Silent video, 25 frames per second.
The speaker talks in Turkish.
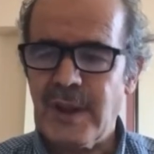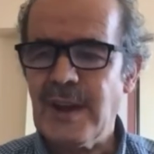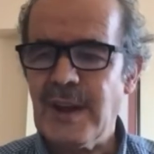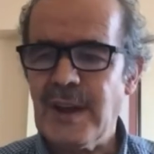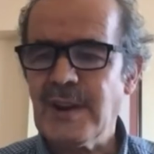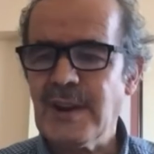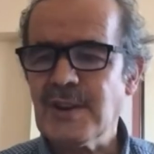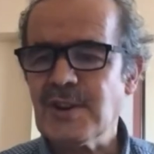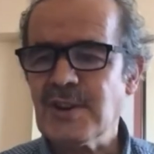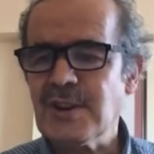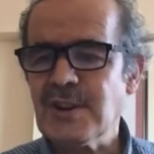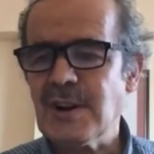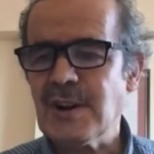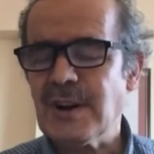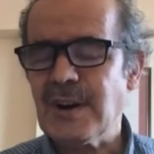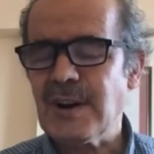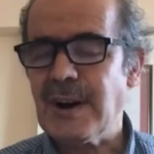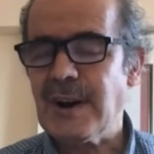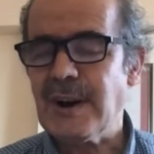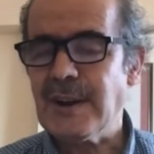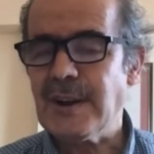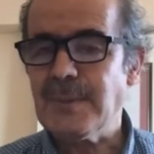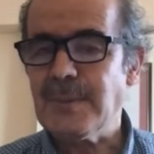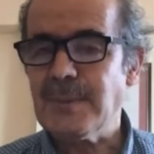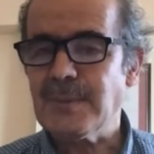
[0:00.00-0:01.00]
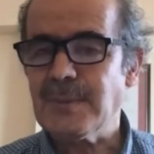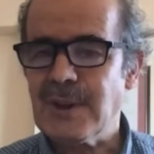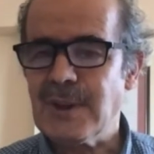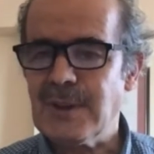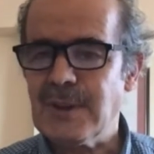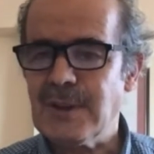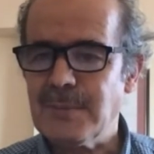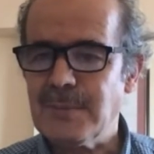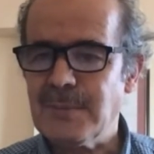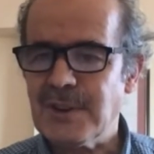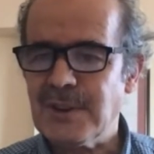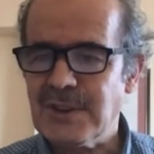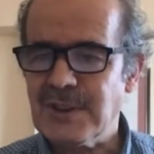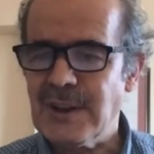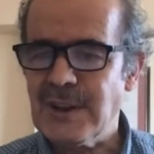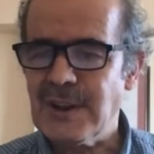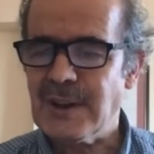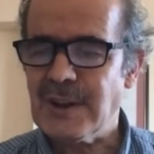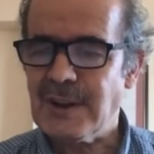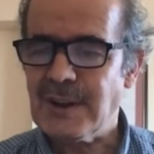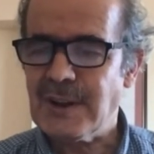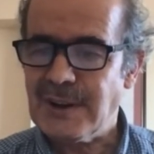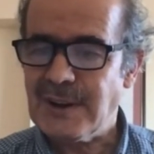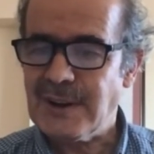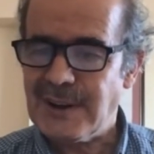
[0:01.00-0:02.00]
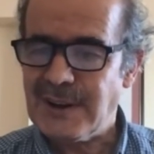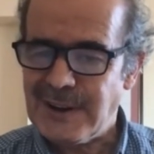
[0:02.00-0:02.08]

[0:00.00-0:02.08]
her şeyi alem kelimesiyle